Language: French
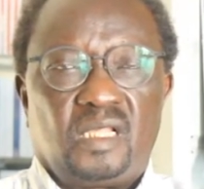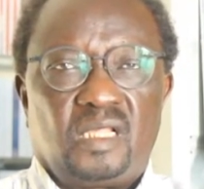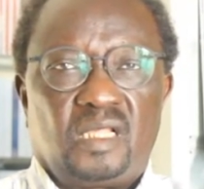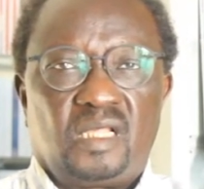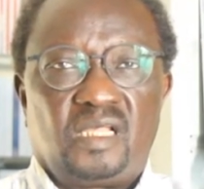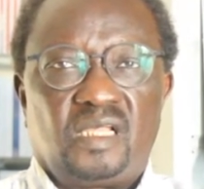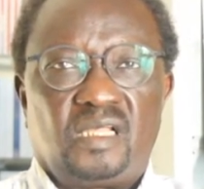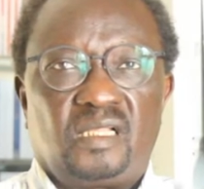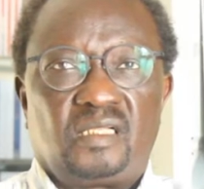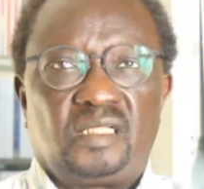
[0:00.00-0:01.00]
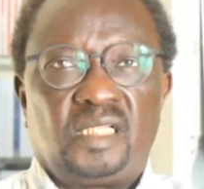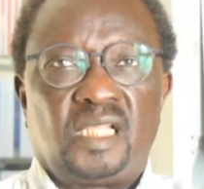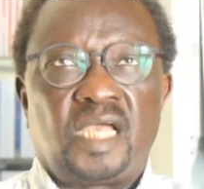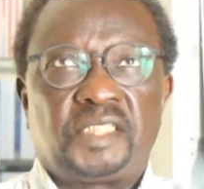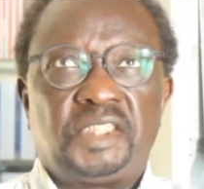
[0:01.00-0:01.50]
euh,
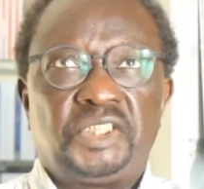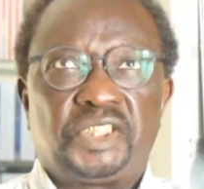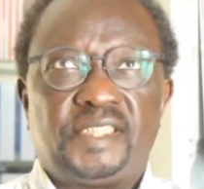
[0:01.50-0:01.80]
et à qui j'ai